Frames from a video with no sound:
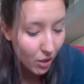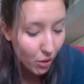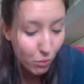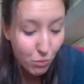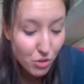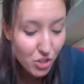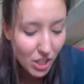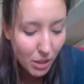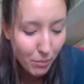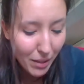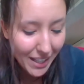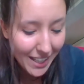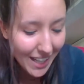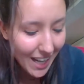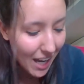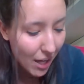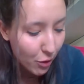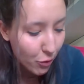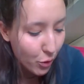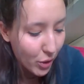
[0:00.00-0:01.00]
Un
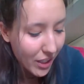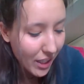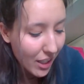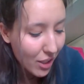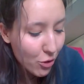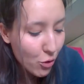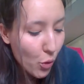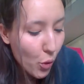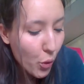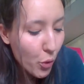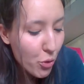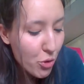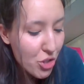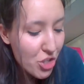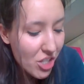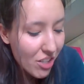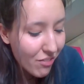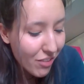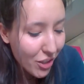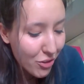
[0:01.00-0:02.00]
giamaicano che non
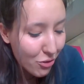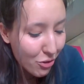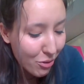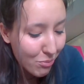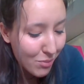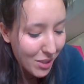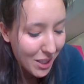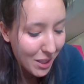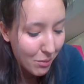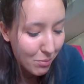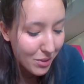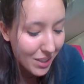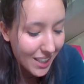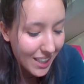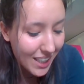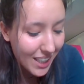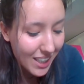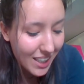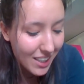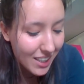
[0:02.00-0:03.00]
riusciva a dormire
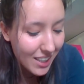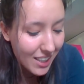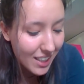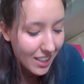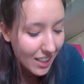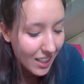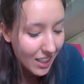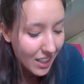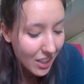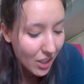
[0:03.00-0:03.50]
perché